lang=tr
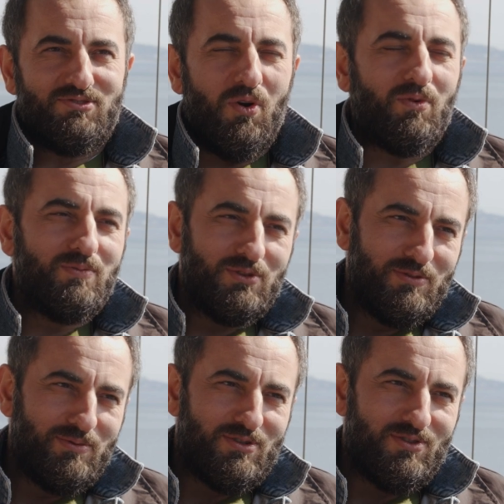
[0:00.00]
çok
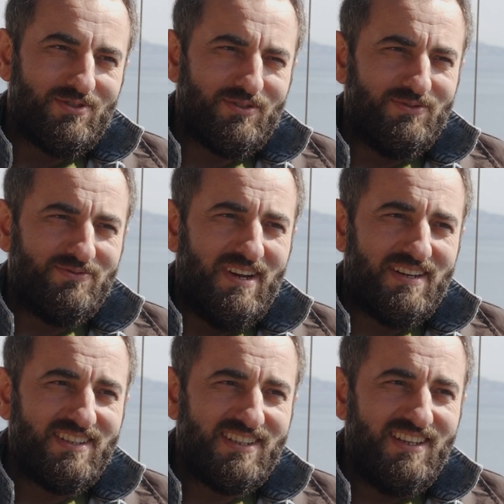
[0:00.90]
mutlu bir çocukluğum
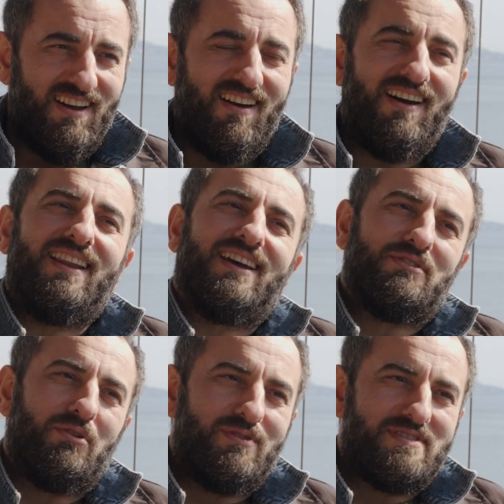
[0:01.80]
vardı ki hala
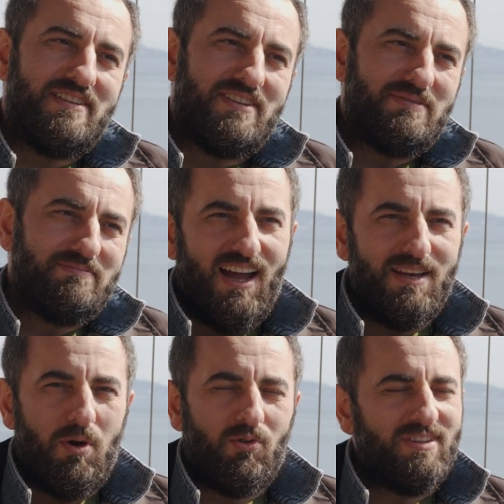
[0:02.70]
da özlerim.
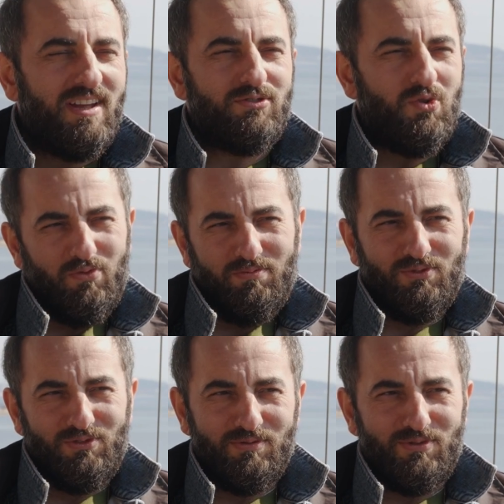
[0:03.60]
Galiba o kadar çok
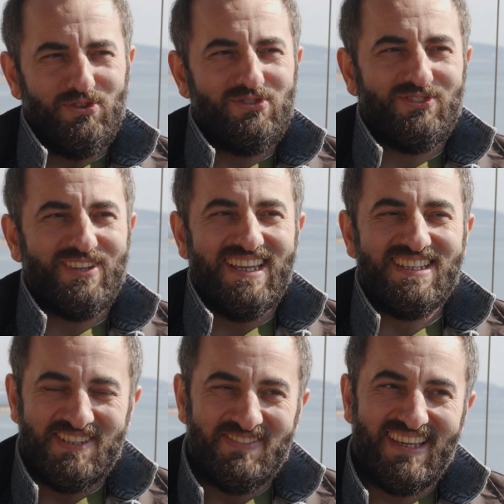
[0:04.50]
mutlu bir çocukluk
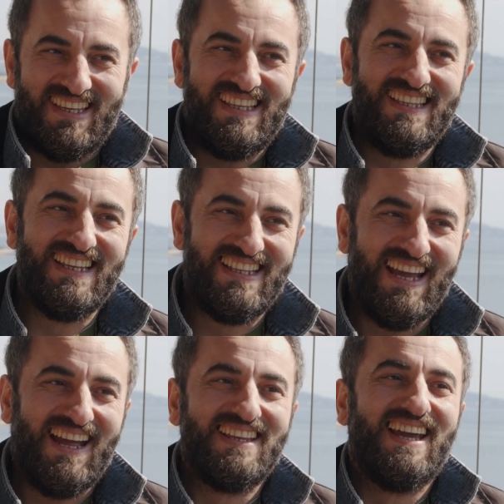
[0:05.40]
geçirmek iyi değil
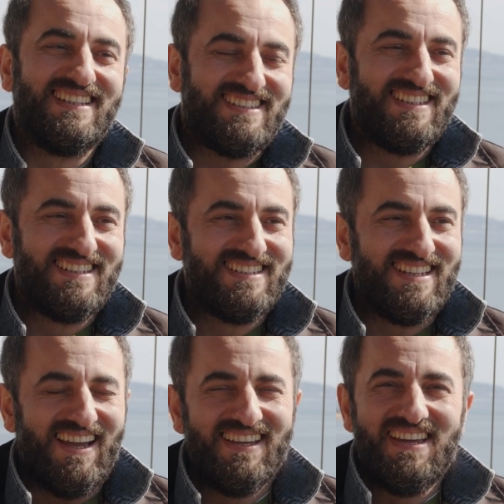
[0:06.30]
yani
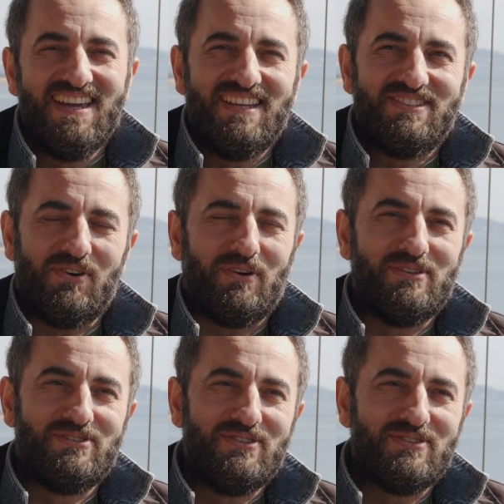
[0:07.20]
yaşlanınca çok
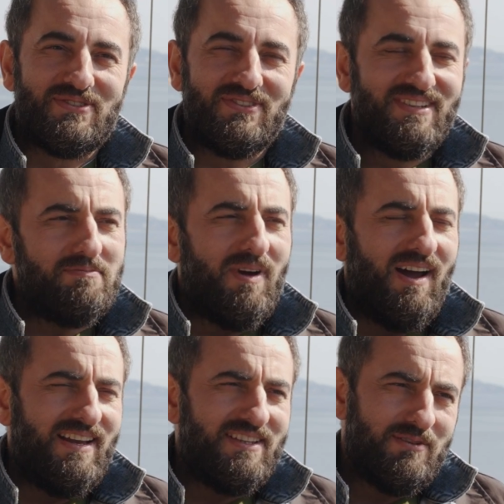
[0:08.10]
özlüyorsun.
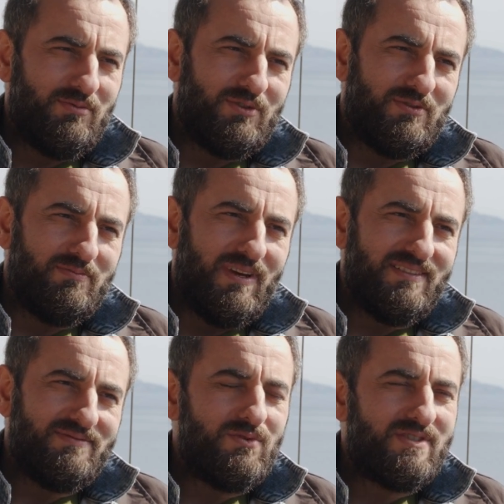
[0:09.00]
Mahallede büyüdüm ben.
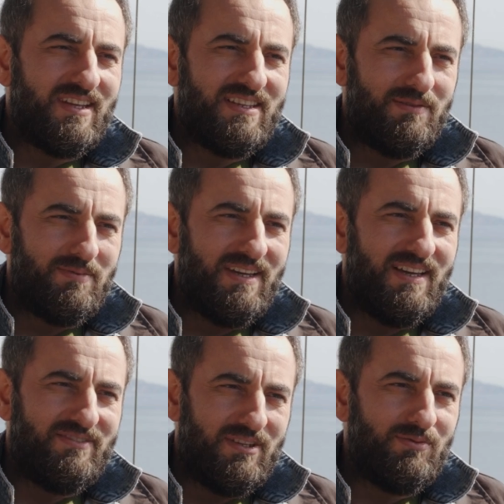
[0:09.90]
Müstakil bir
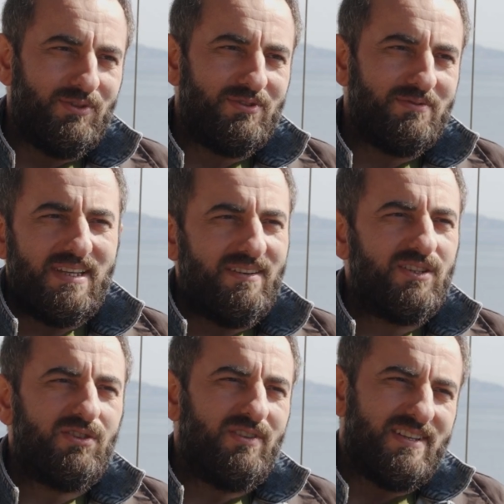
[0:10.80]
evde büyüdüm.
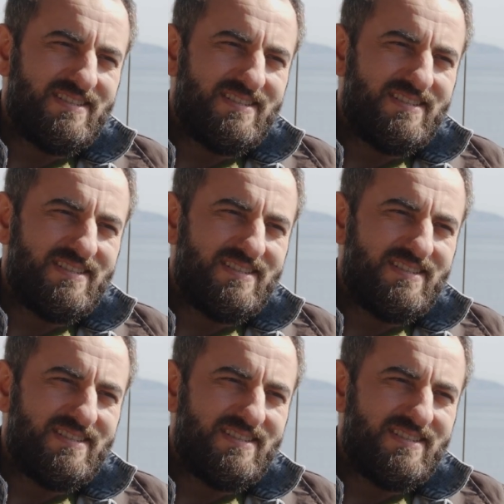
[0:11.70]
Sevgi dolu